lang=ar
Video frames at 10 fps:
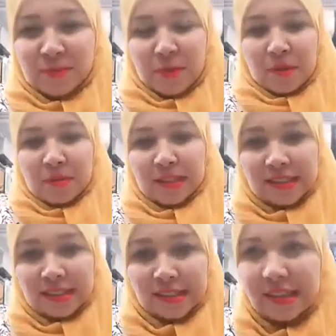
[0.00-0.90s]

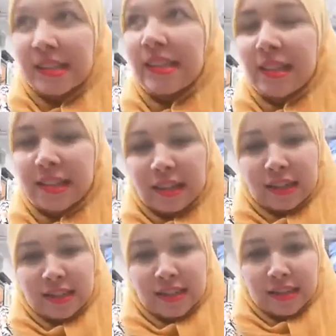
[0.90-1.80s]
البنات كنت سكت لان
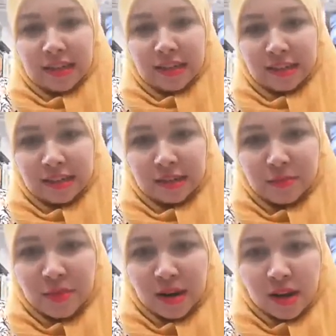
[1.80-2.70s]
خليت الاذان
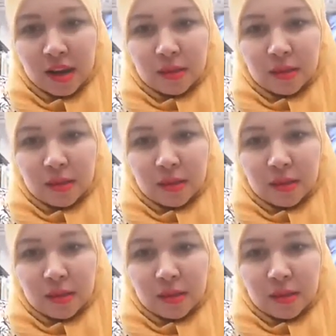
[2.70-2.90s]
يكمل